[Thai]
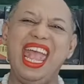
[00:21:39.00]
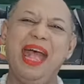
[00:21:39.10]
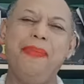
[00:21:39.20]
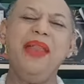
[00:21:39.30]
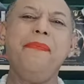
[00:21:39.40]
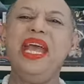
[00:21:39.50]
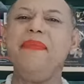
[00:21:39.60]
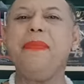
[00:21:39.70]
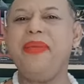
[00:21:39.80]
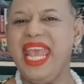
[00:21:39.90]
เพื่อนเพื่อน
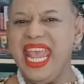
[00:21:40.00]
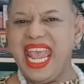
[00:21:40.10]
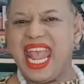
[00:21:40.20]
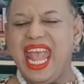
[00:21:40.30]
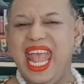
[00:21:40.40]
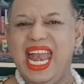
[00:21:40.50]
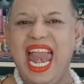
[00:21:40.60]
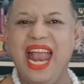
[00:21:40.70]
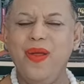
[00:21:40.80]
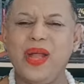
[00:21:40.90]
พี่พี่
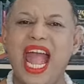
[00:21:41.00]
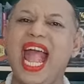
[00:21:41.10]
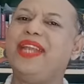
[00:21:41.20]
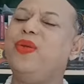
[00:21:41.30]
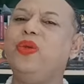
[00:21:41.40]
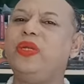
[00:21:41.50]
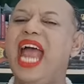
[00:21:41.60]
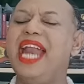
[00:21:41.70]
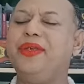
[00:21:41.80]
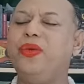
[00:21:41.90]
และลูกค้าทุกทุก
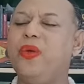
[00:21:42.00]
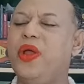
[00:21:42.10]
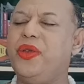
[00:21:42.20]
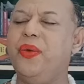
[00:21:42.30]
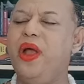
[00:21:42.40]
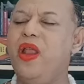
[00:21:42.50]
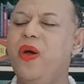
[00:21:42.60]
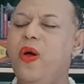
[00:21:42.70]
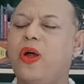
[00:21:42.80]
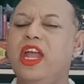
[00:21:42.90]
ท่านทุกทุกคนทั่วโล
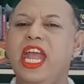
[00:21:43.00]
ก